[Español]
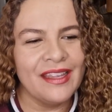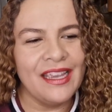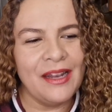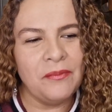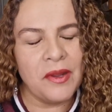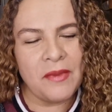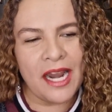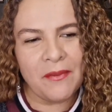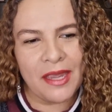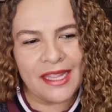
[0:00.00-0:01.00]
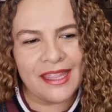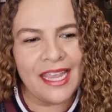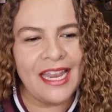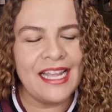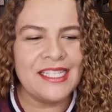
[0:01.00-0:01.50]
el
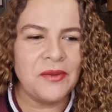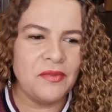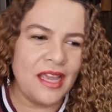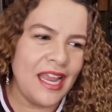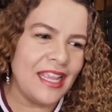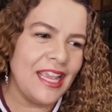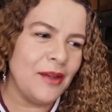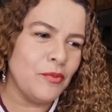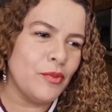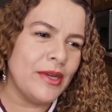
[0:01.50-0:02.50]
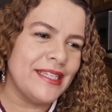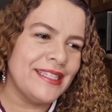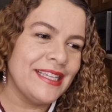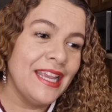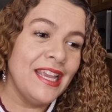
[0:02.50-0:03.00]
primeramente el aceptar que
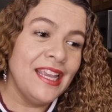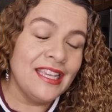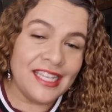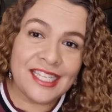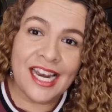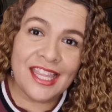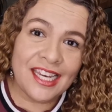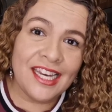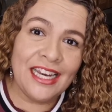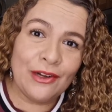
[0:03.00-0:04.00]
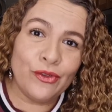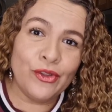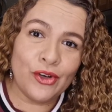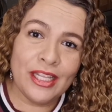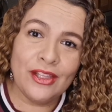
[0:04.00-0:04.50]
pues quisiera tener el
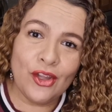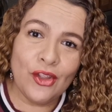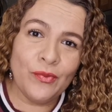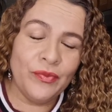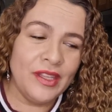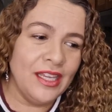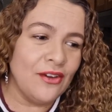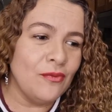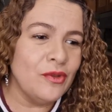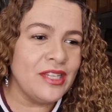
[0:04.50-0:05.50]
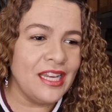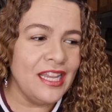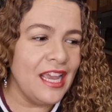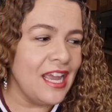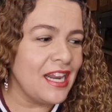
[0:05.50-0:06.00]
control de todo. ¿Y cómo
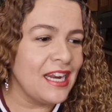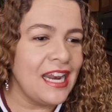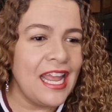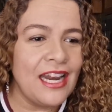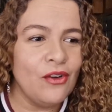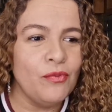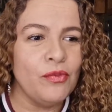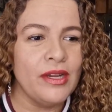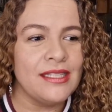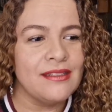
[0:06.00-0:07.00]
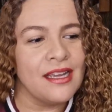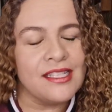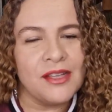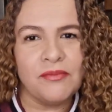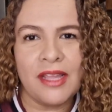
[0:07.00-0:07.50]
sería arreglarlo? Pues
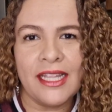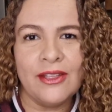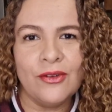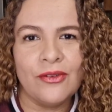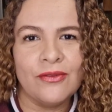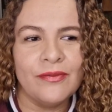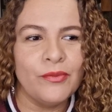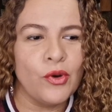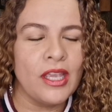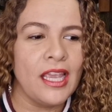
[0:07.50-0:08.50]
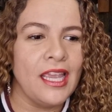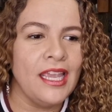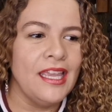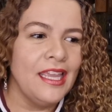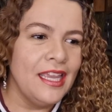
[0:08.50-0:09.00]
aceptando,
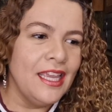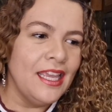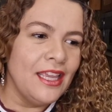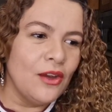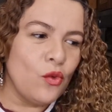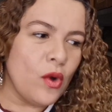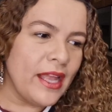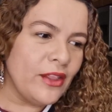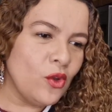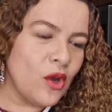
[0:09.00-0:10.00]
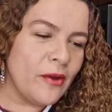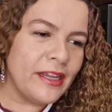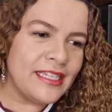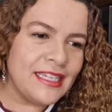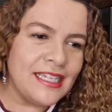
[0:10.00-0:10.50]
porque cuando a
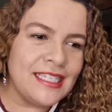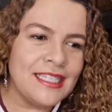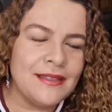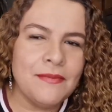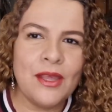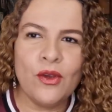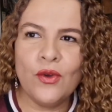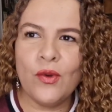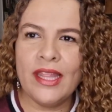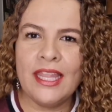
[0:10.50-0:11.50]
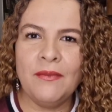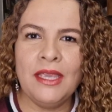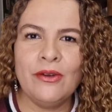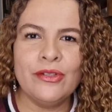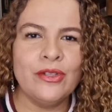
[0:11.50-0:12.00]
veces me doy cuenta,
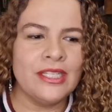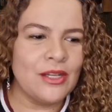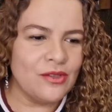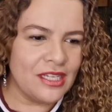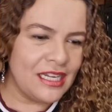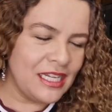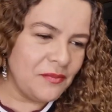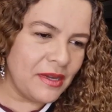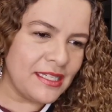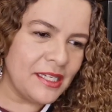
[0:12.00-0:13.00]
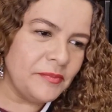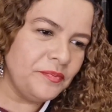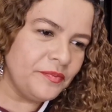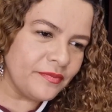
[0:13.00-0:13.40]
amigos, no sé si a ustedes les pasa,